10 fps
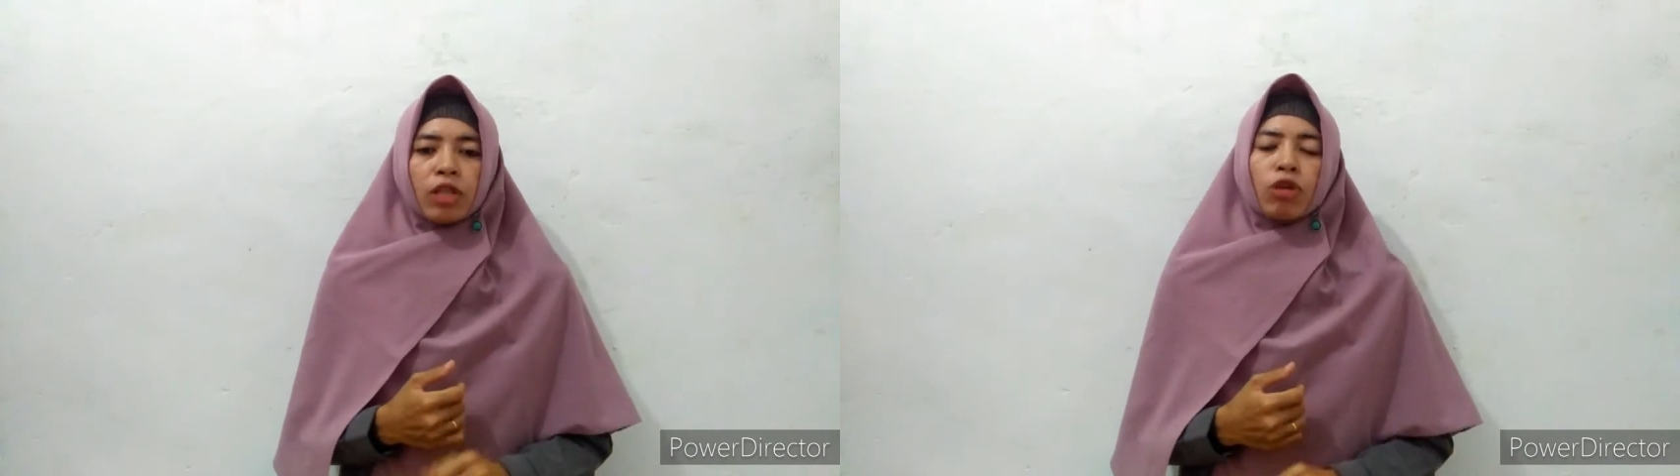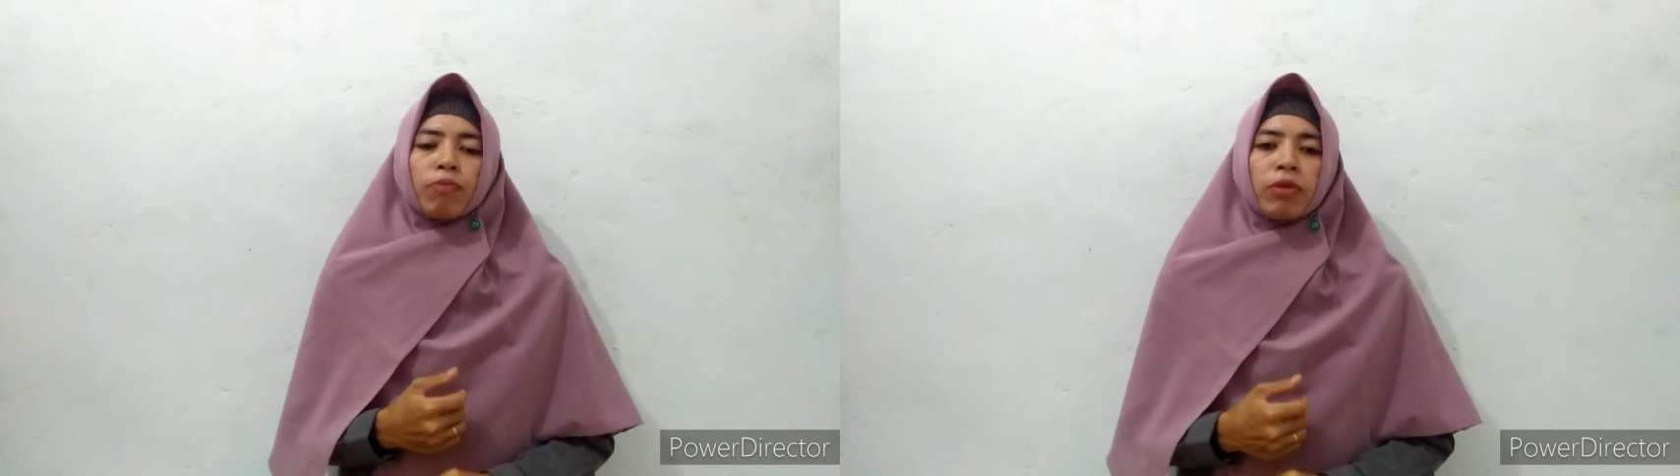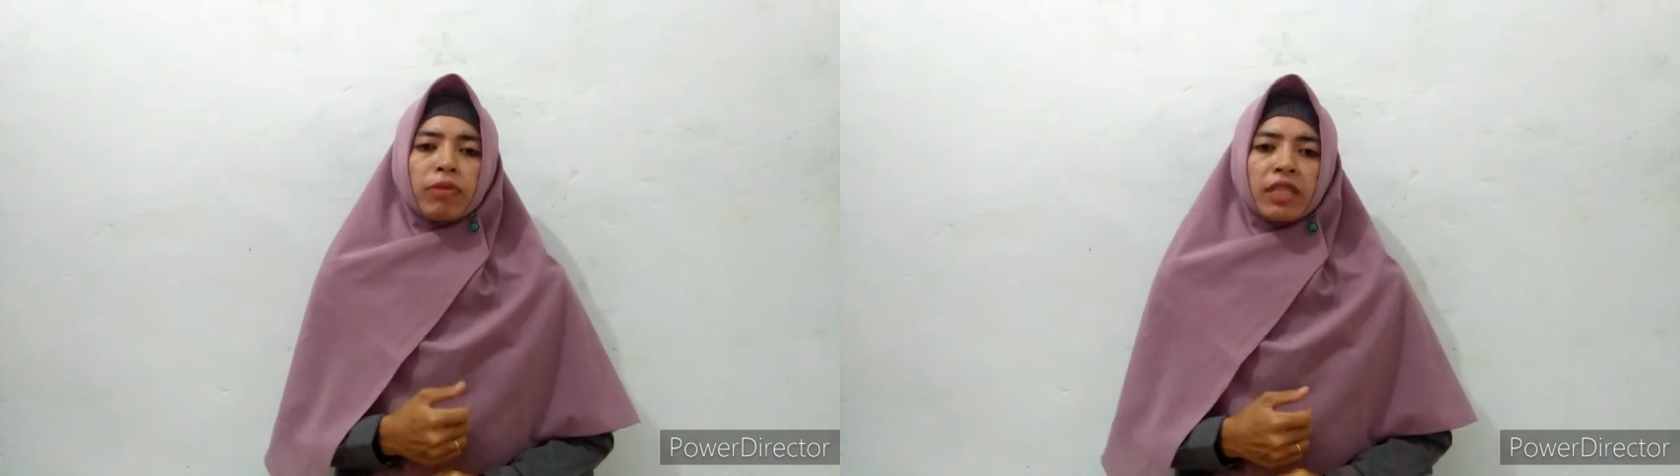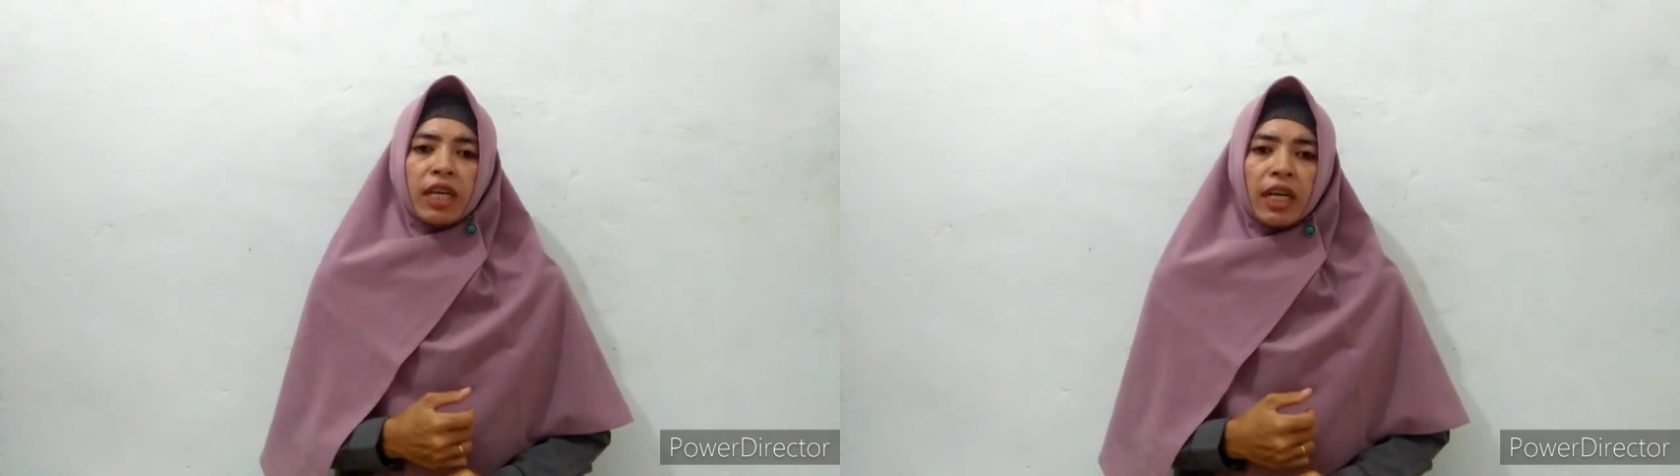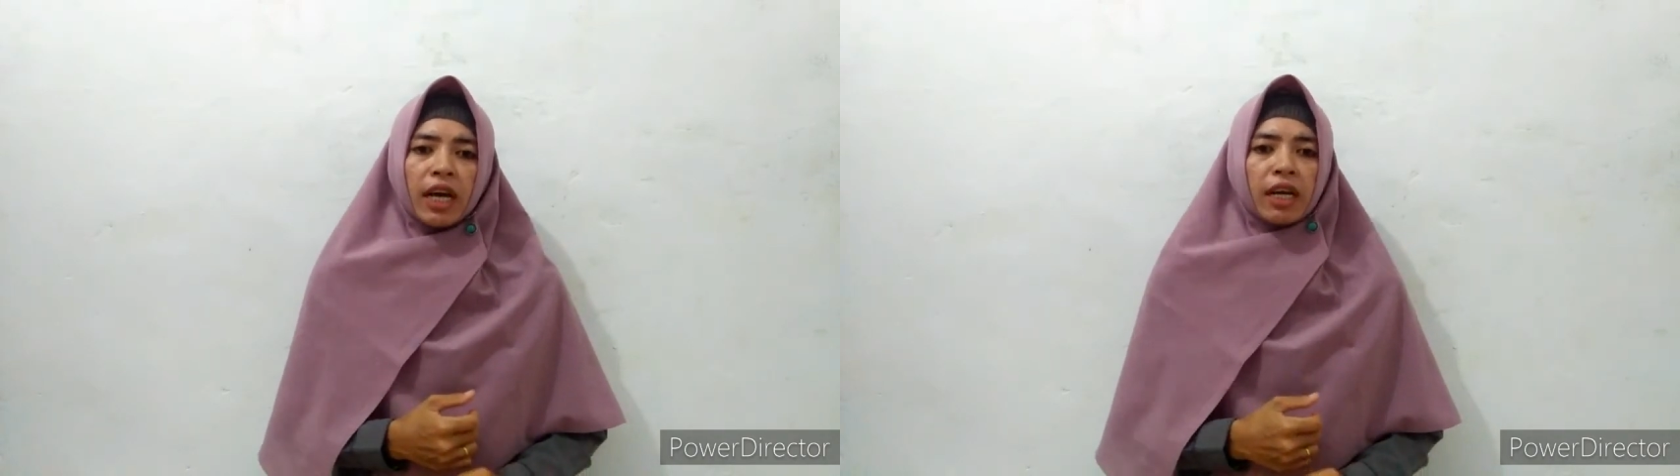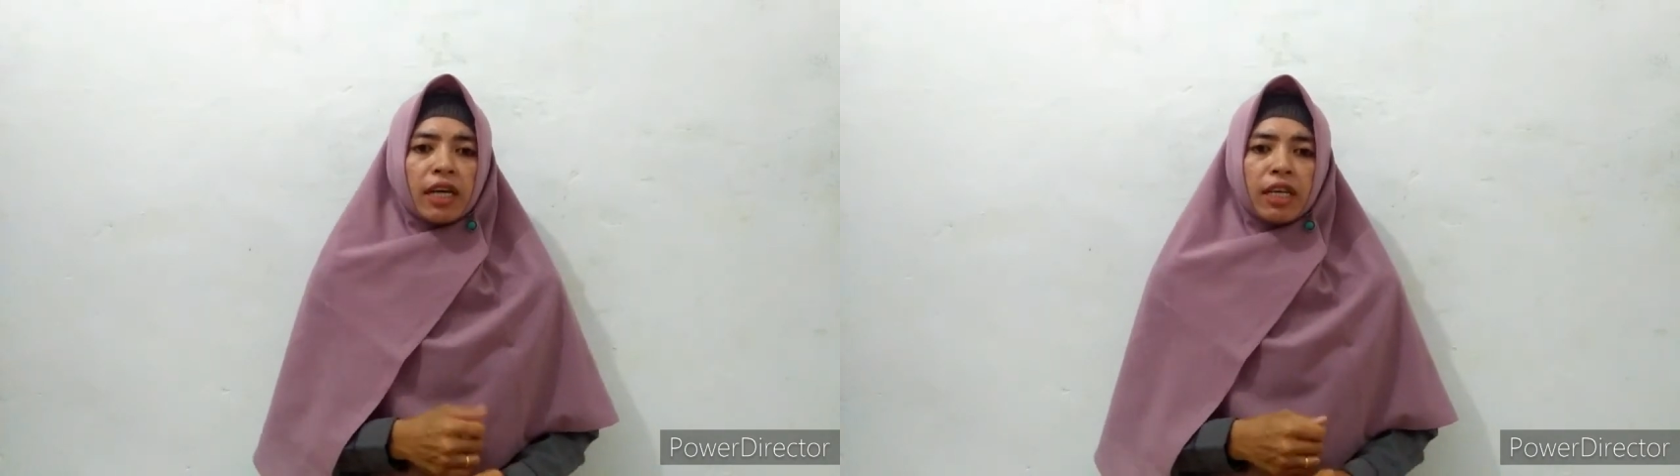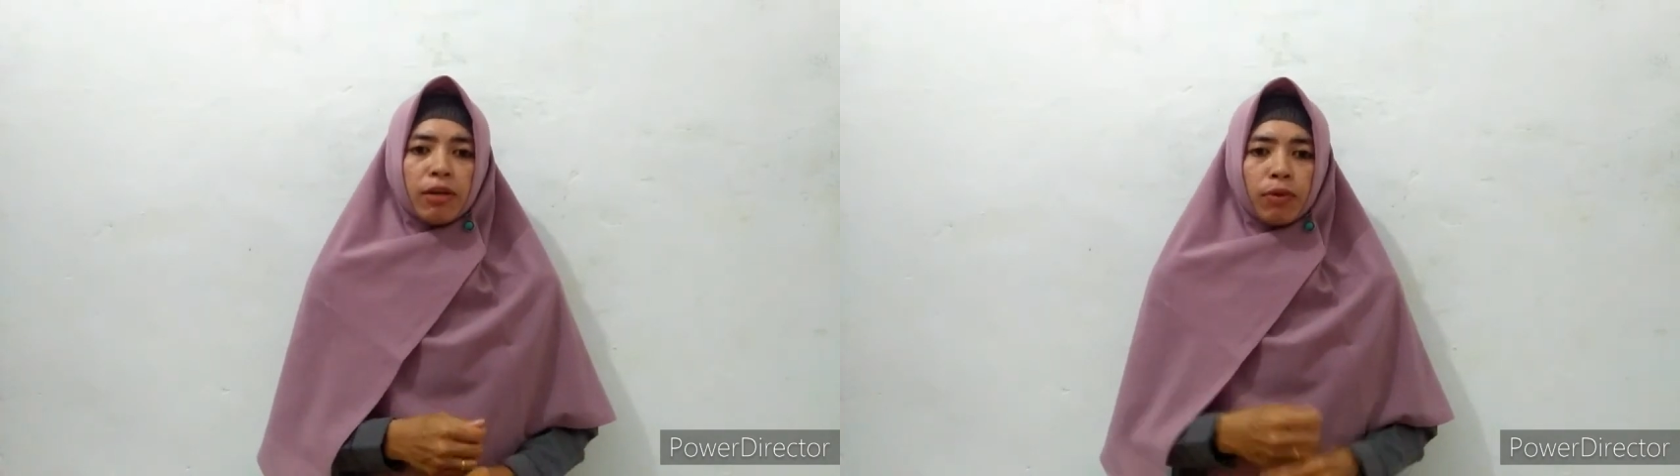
ataupun menjadi anak yang